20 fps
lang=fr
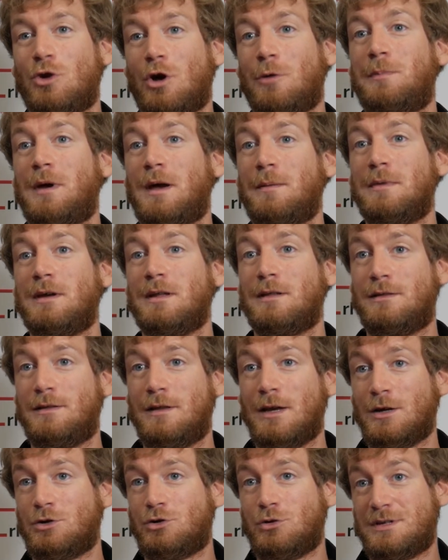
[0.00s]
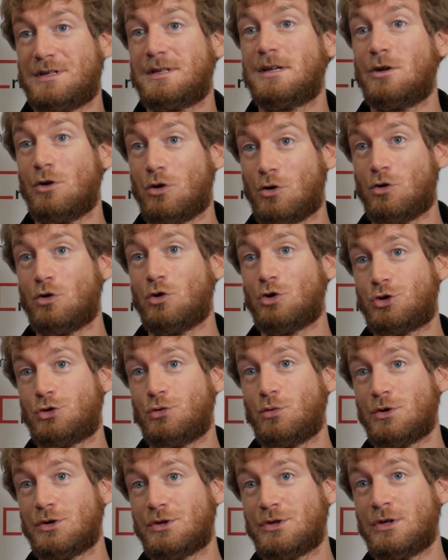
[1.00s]
on leur permet d'ajuster leurs
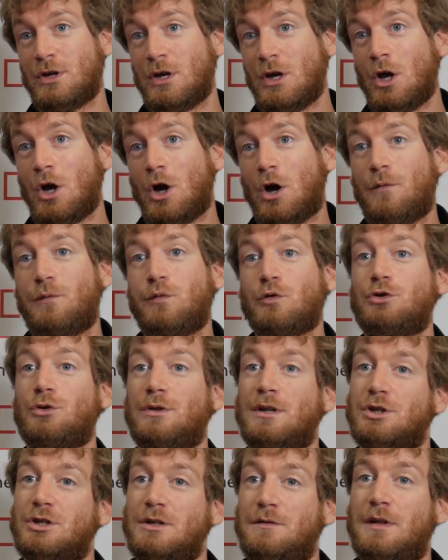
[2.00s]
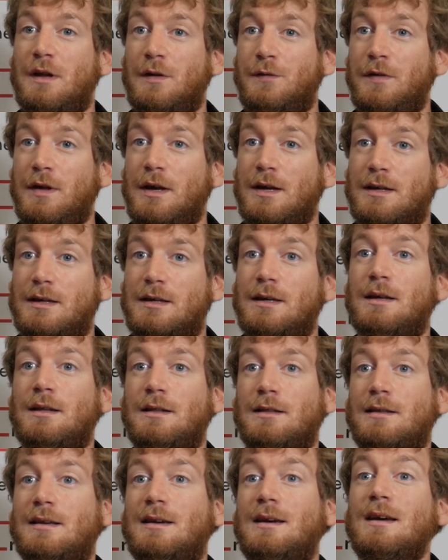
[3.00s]
ressources en fonction d'un chiffre d'affaires qui
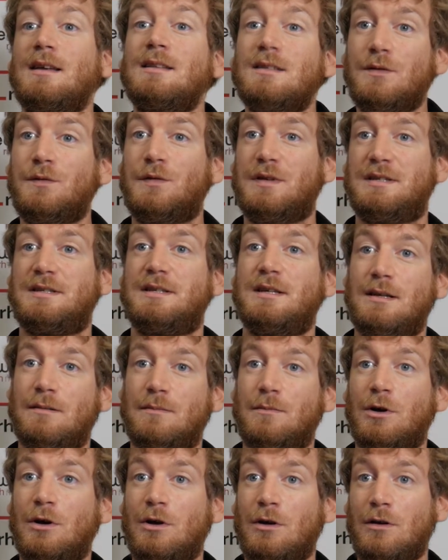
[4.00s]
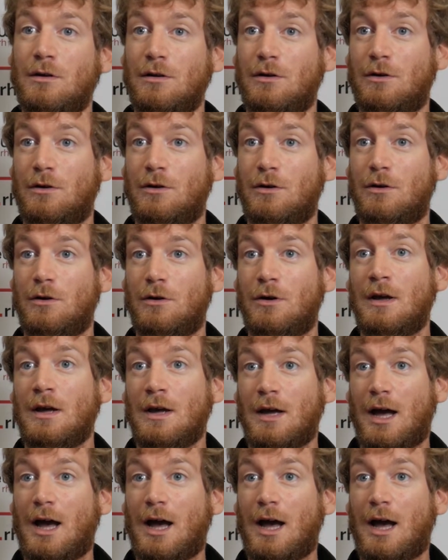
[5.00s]
est très difficilement euh,